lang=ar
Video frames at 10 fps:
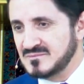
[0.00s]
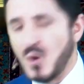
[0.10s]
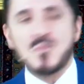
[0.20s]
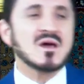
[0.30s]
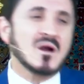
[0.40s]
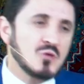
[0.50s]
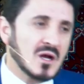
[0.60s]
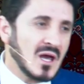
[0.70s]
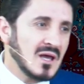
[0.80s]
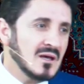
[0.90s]
وهم
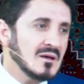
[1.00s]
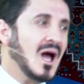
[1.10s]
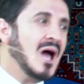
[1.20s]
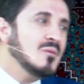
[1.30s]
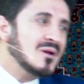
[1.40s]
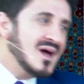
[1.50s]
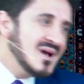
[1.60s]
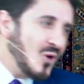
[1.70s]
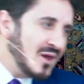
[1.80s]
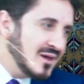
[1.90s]
يرونك إيه حامل
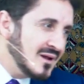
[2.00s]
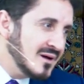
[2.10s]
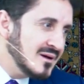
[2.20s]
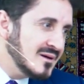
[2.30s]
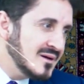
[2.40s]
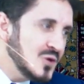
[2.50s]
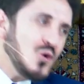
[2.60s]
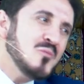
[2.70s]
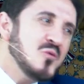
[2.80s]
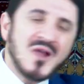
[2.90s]
راية معينة
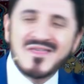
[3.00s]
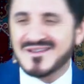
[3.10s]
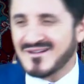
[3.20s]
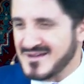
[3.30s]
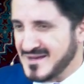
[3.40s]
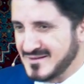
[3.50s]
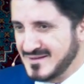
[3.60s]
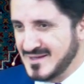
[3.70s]
يحبون هذه الراية